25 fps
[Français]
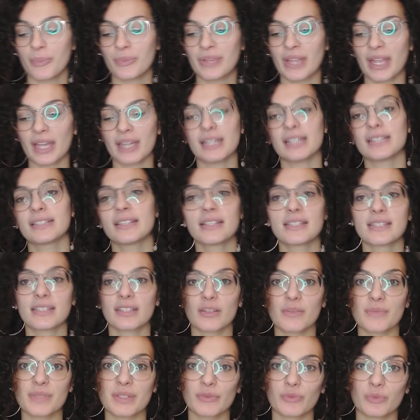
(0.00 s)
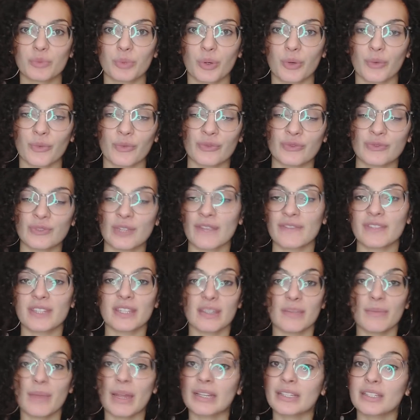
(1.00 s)
Derrière la tête, c'est comme si vous, vous, aviez
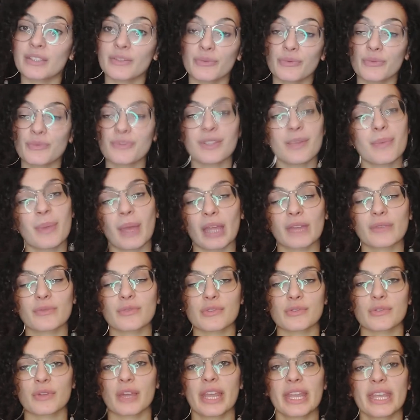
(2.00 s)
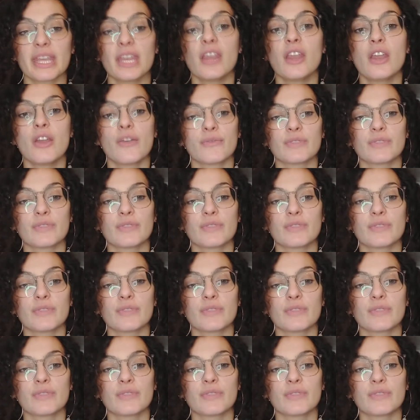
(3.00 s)
des balles qui fusaient près de vos oreilles.